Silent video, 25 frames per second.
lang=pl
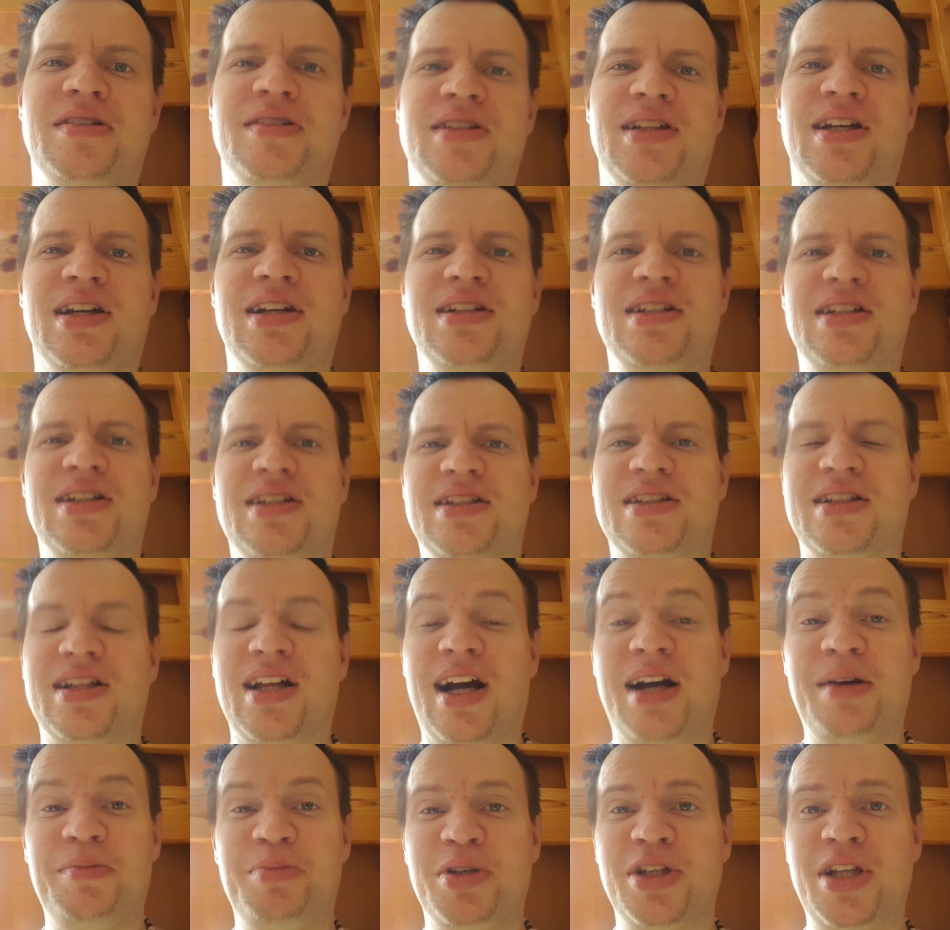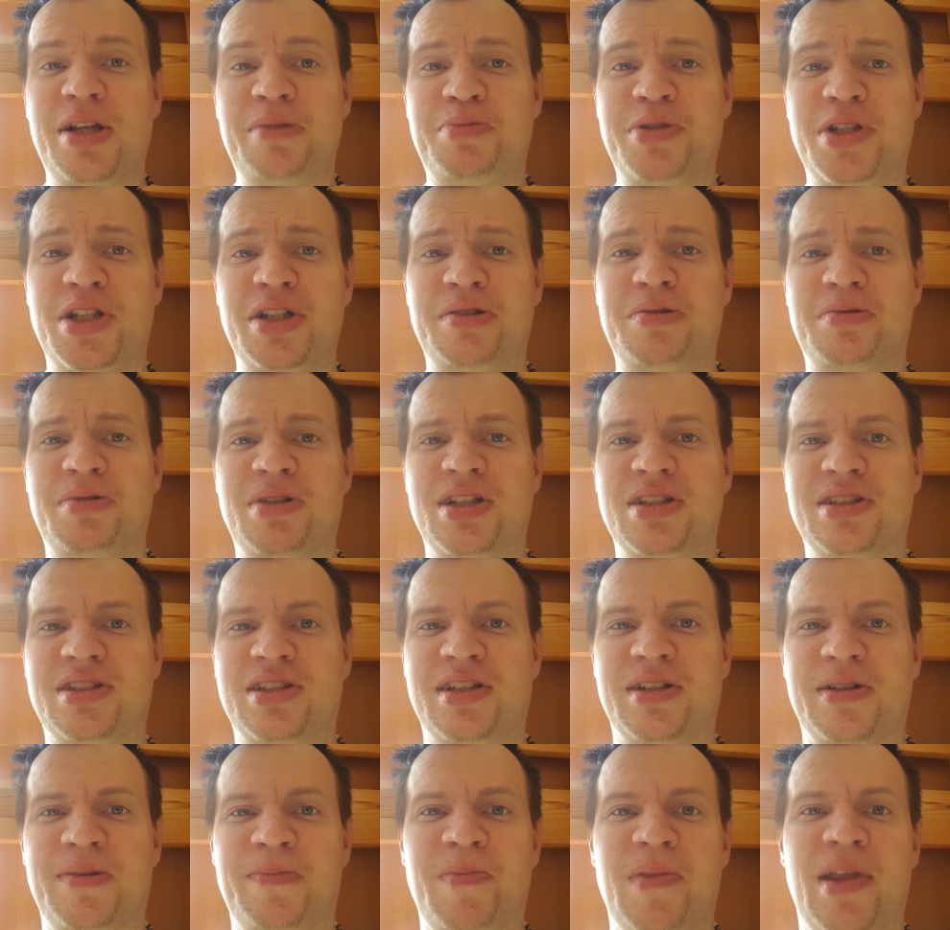Tak? Albo na
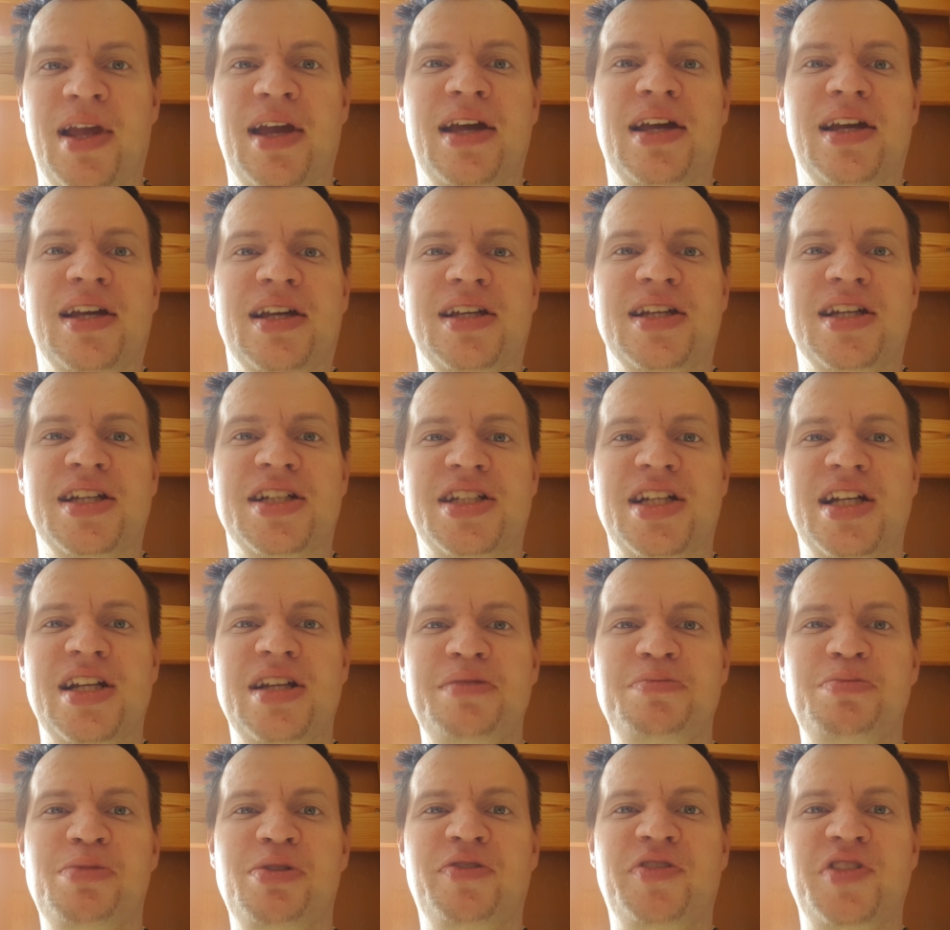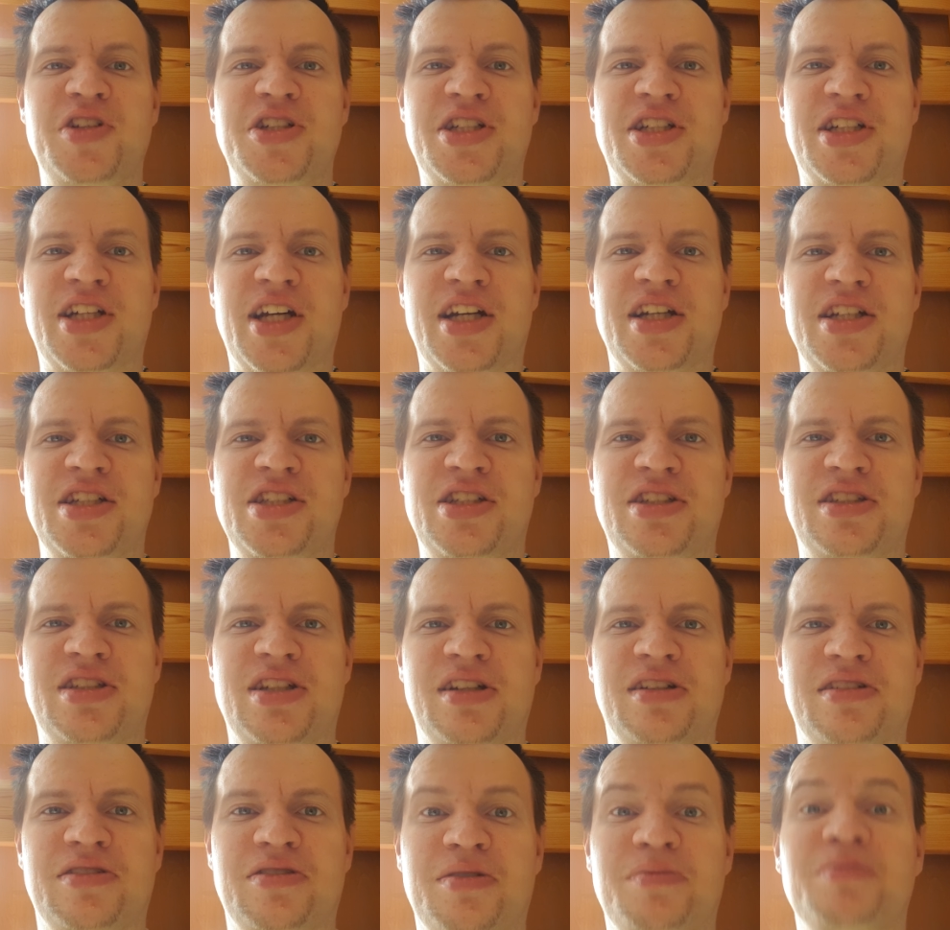przykład, jeżeli mówisz
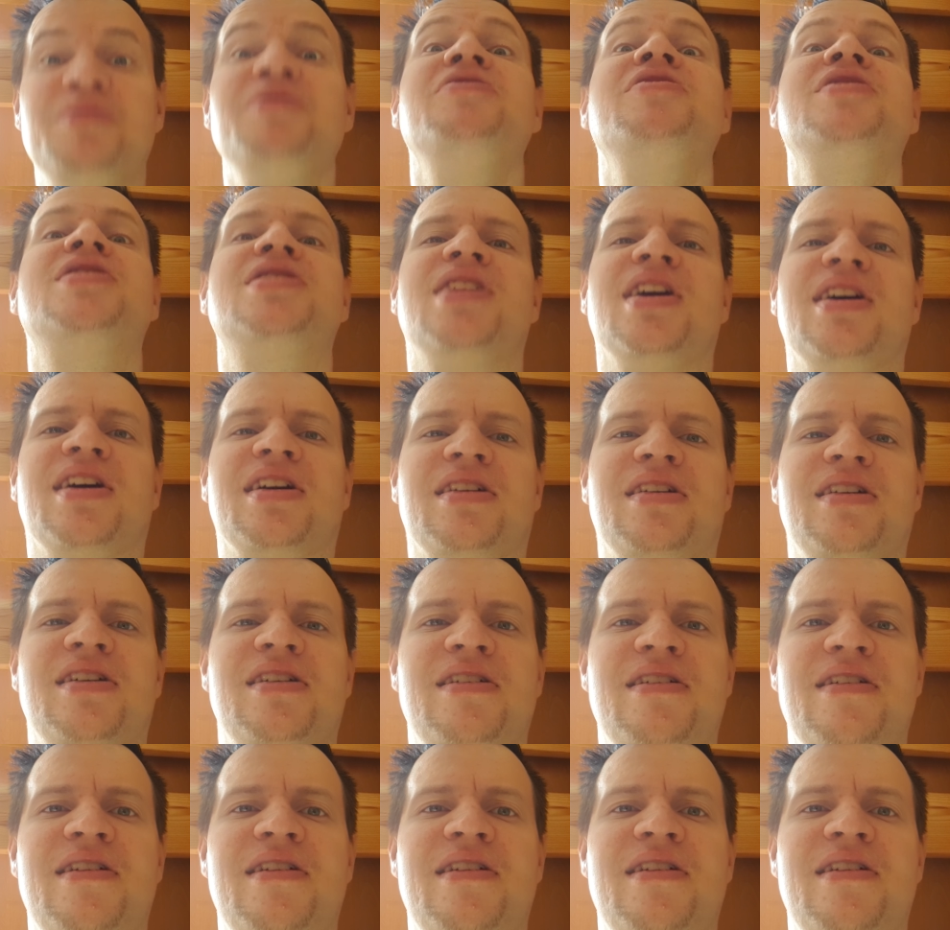cześć, to mówisz tak.